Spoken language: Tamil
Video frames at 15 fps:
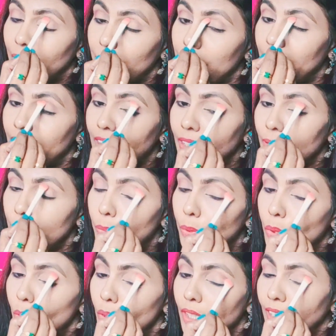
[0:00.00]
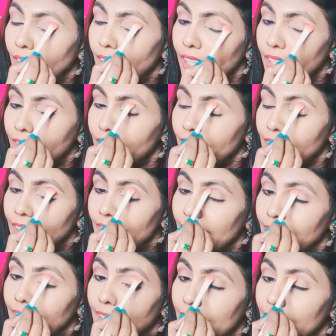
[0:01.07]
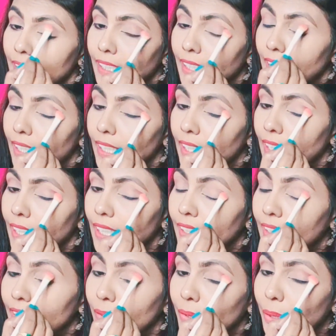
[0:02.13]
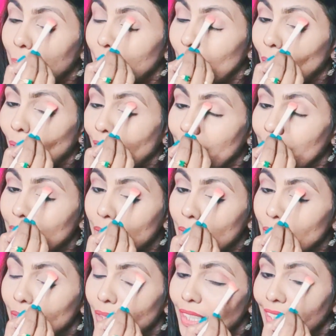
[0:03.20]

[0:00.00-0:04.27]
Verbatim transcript: நமக்கு ப்ளூ கலரு இல்லைன்னா க்ரீன் கலரில் எந்த ஒரு ப்ராடக்டோ